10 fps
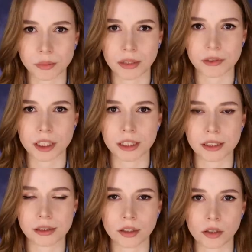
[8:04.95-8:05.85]
sprawdzili
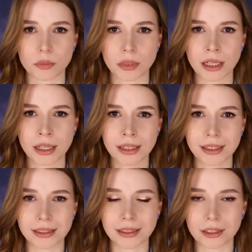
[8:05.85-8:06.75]
ten trop,
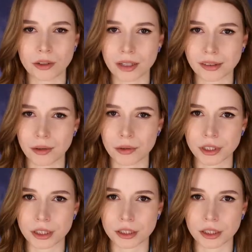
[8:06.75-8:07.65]
jednak okazało
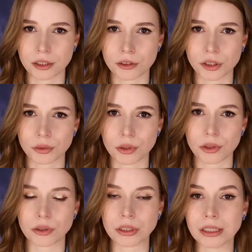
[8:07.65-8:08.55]
się, że chodziło
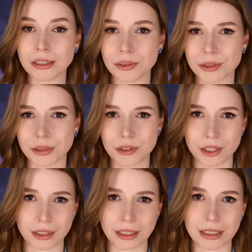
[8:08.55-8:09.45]
o inną
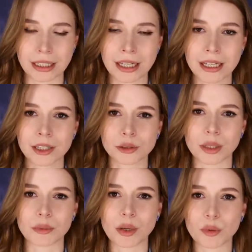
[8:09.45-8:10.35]
dziewczynę,
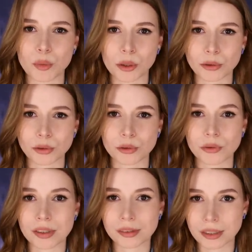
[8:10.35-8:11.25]
która była po prostu
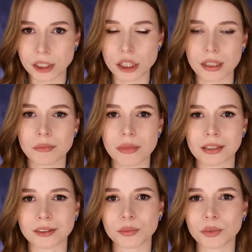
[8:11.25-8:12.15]
fizycznie
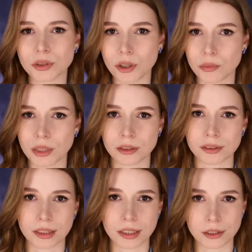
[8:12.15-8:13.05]
bardzo podobna do
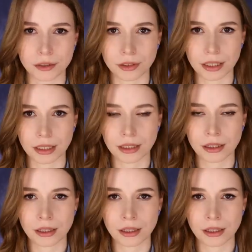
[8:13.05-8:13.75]
zaginionej.